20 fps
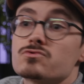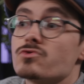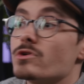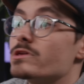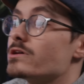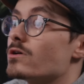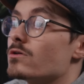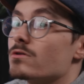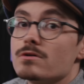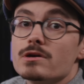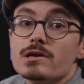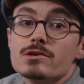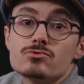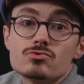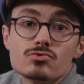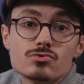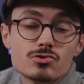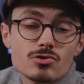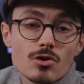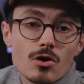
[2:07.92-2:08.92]
vous soyez
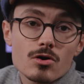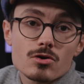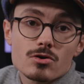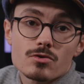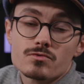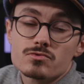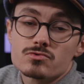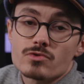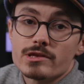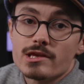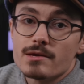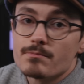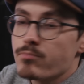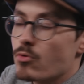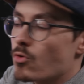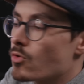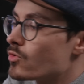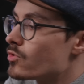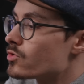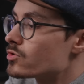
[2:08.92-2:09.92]
étudiant, que vous soyez
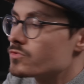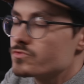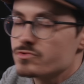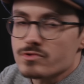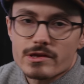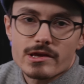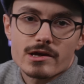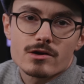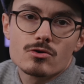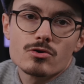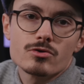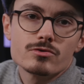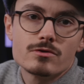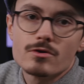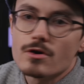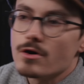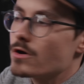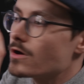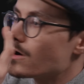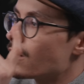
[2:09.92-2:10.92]
pro, que vous soyez
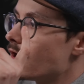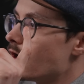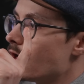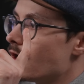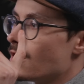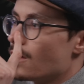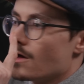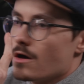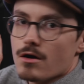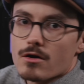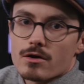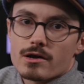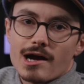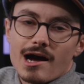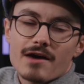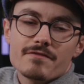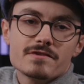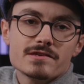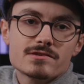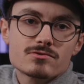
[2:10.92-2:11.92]
codeur, euh,
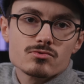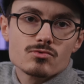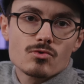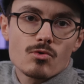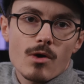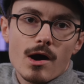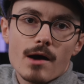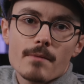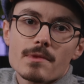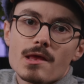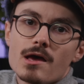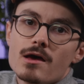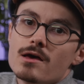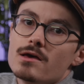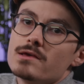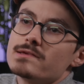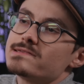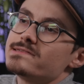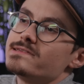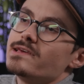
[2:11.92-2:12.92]
graphiste ou quoi,
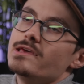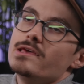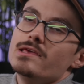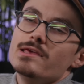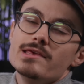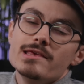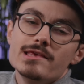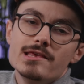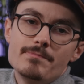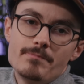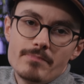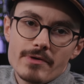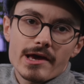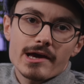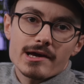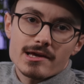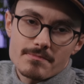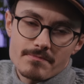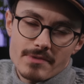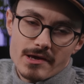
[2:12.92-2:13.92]
c'est
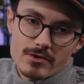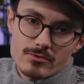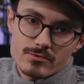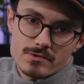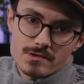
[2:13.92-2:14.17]
hyper hyper